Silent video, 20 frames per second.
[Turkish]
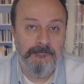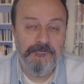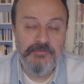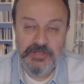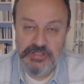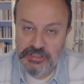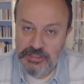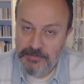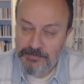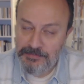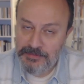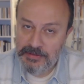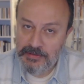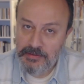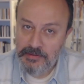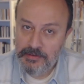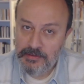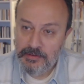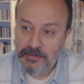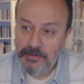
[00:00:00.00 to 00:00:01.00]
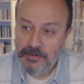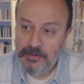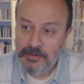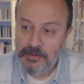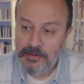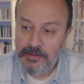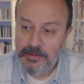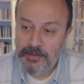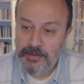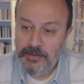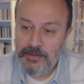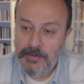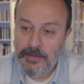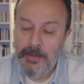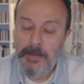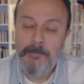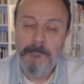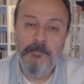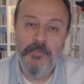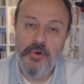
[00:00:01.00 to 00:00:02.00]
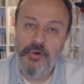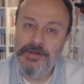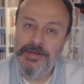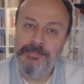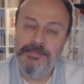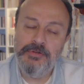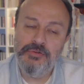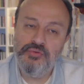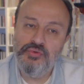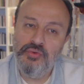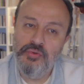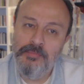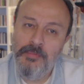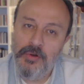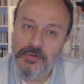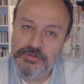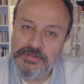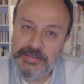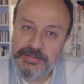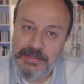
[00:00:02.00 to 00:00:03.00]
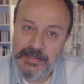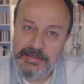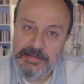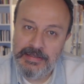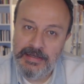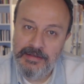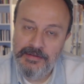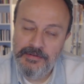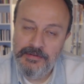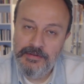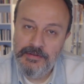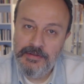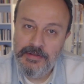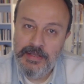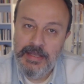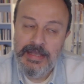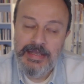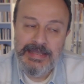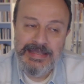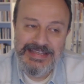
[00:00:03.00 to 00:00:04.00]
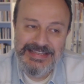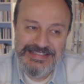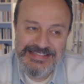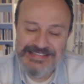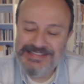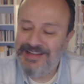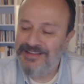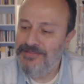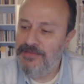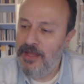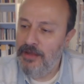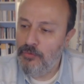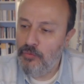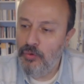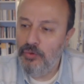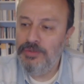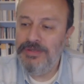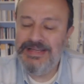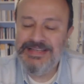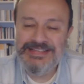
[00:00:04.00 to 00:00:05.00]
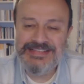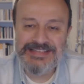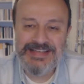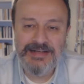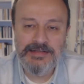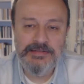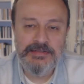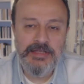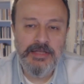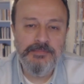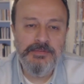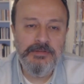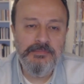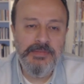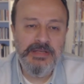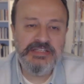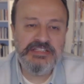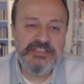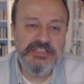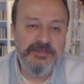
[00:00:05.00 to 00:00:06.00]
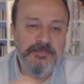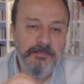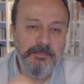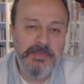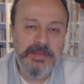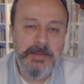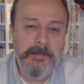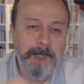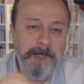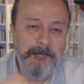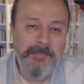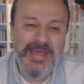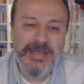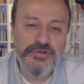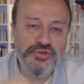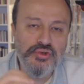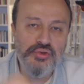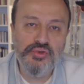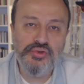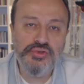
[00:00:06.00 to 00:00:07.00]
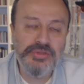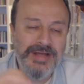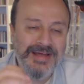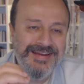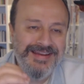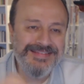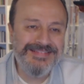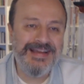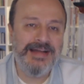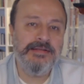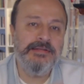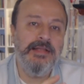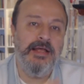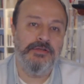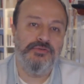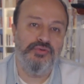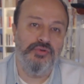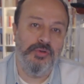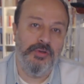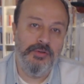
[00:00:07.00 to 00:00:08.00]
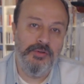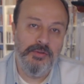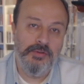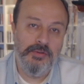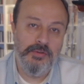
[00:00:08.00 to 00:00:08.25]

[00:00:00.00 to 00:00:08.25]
Ve şimdi böyle bir durum ortadayken insanlar olayı saklayabilmek için 1500 tane takla atıyor.